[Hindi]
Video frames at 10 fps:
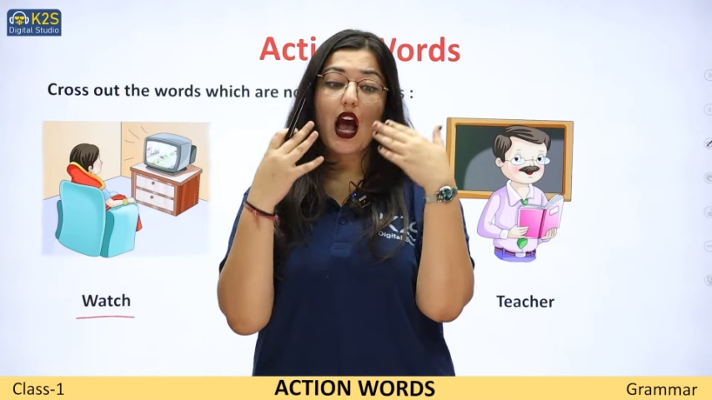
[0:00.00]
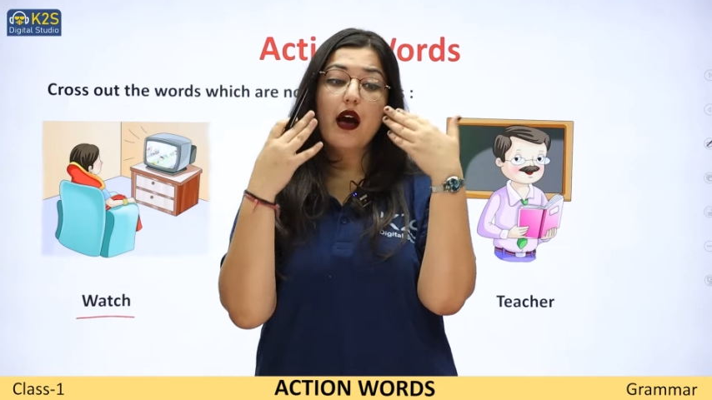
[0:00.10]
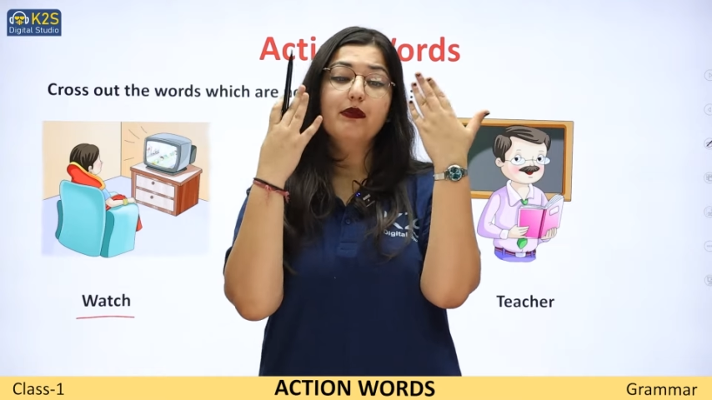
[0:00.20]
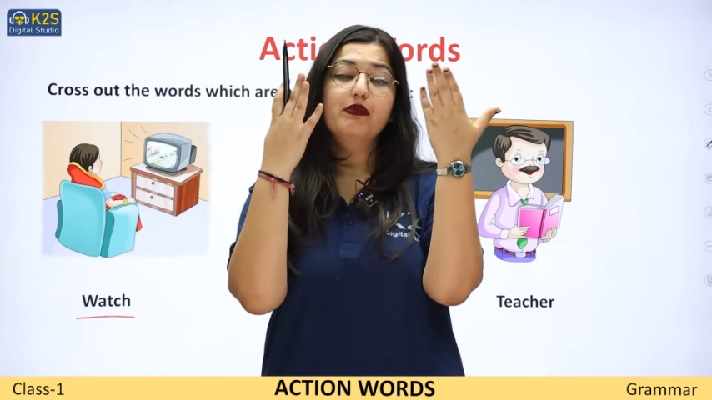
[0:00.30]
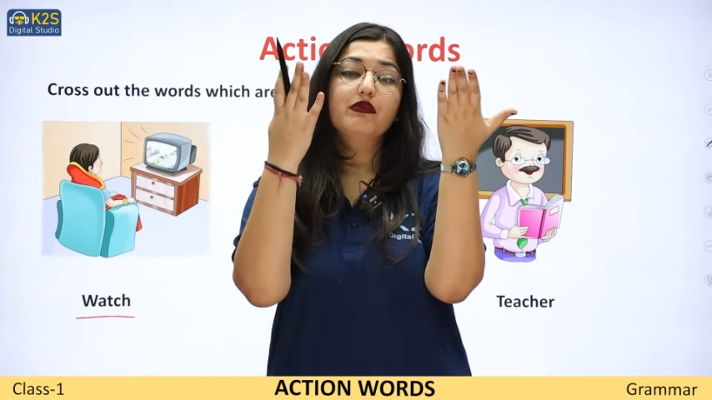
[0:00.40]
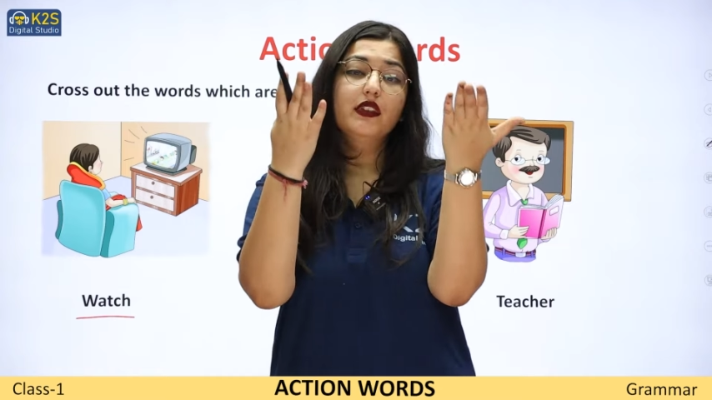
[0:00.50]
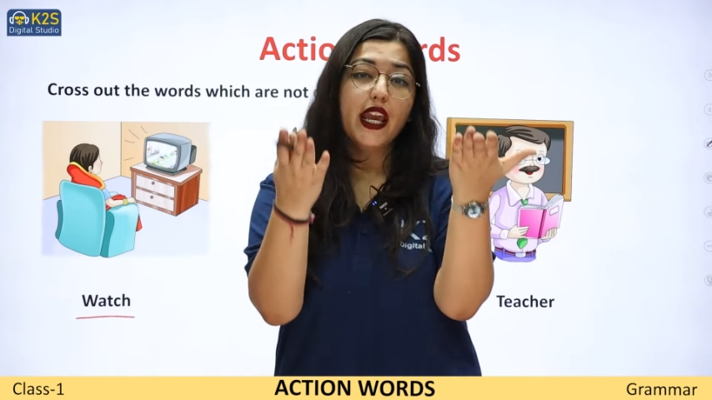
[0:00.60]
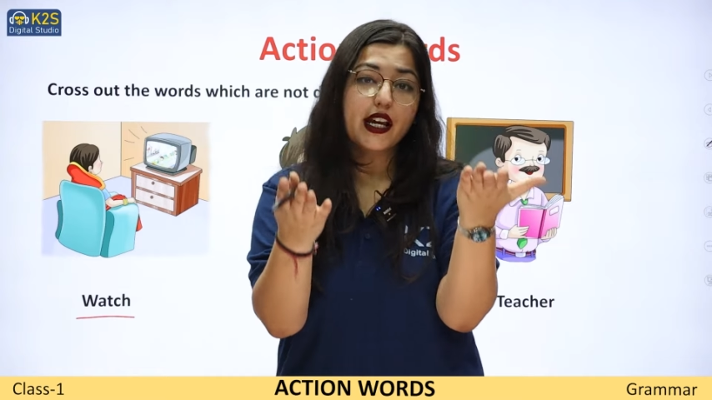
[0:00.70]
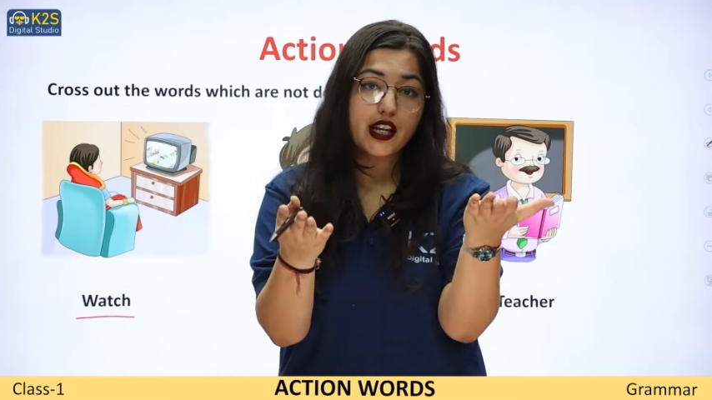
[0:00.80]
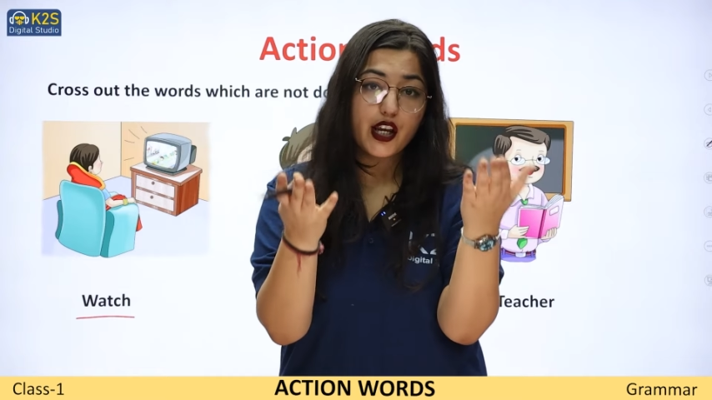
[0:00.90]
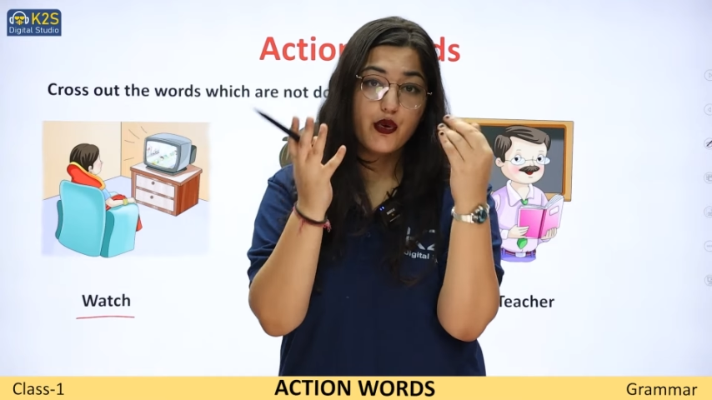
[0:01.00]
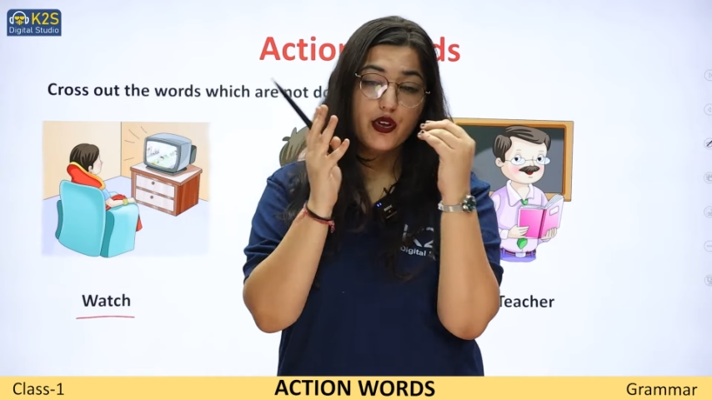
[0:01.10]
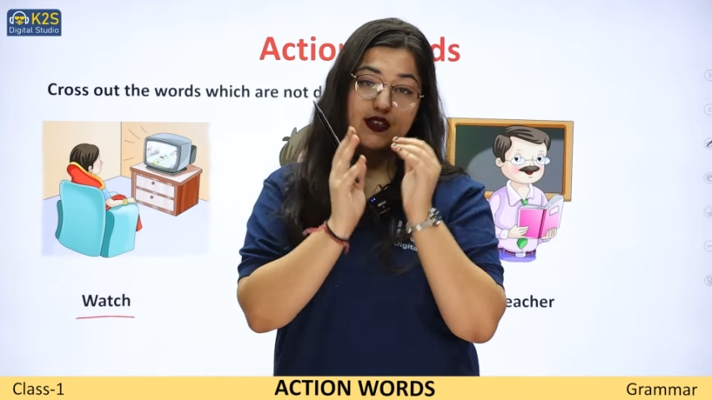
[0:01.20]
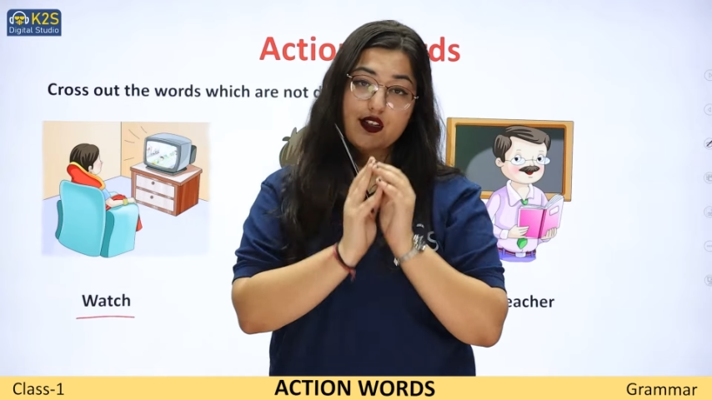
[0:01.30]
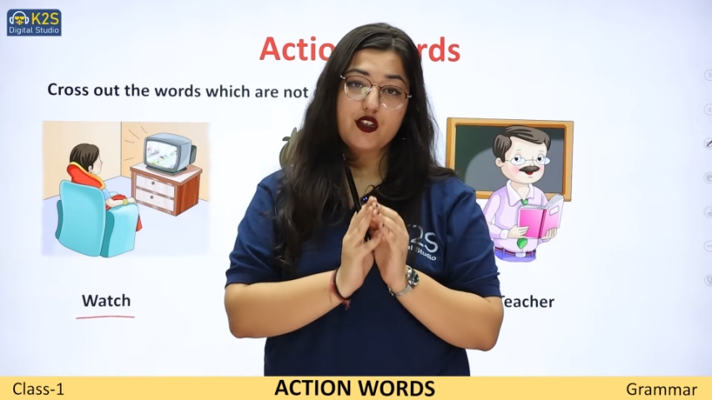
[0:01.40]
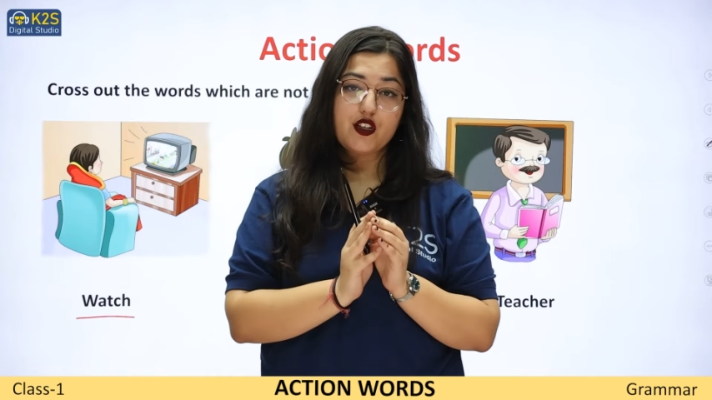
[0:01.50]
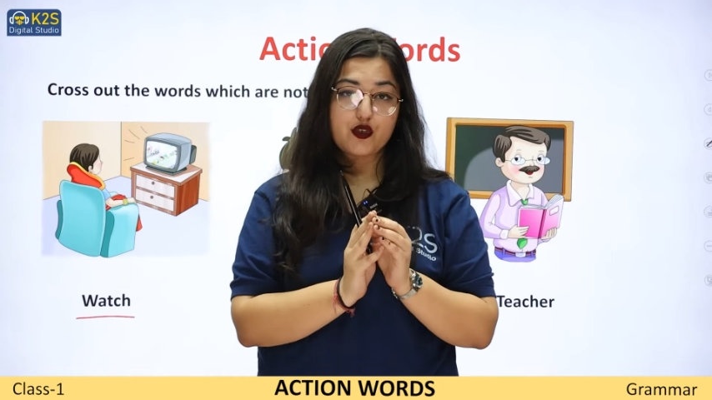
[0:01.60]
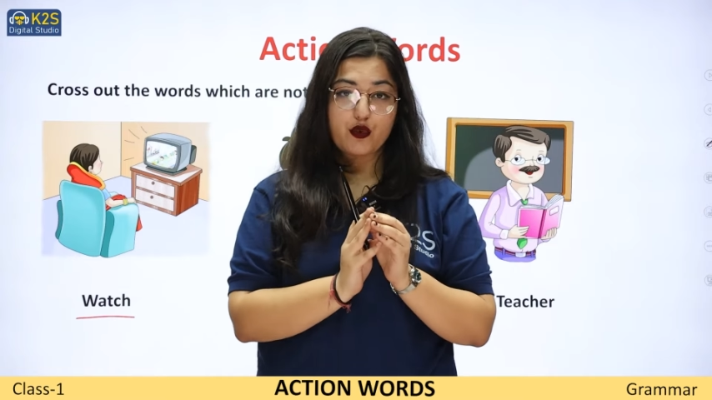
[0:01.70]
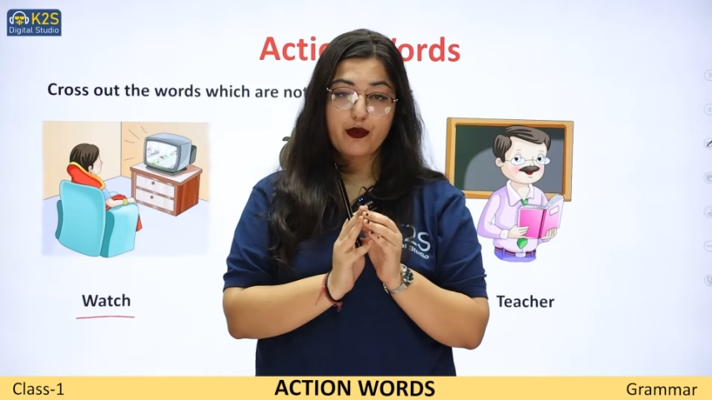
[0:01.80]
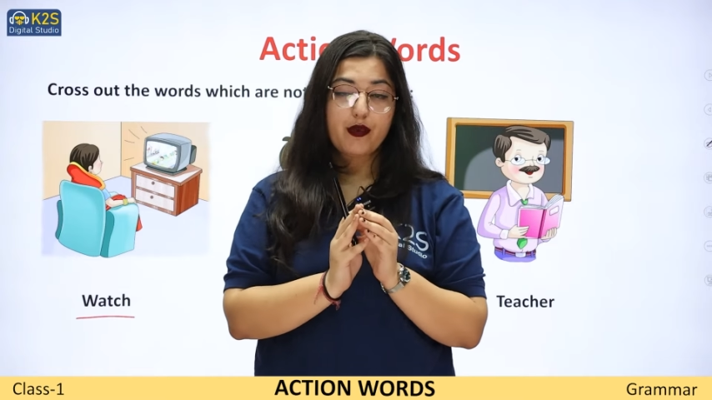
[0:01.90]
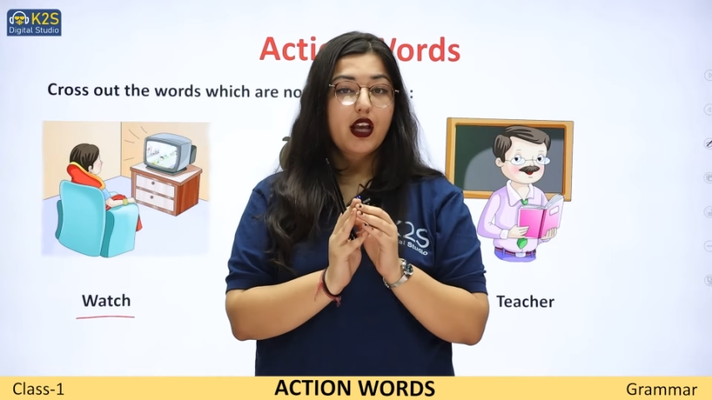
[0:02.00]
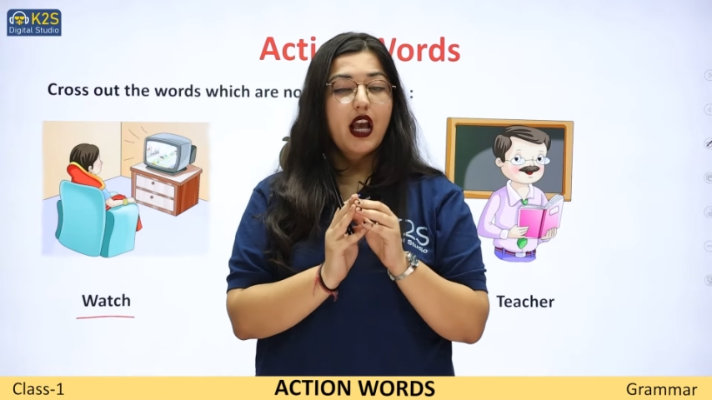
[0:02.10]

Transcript: आप देख रहे हो किसी चीज को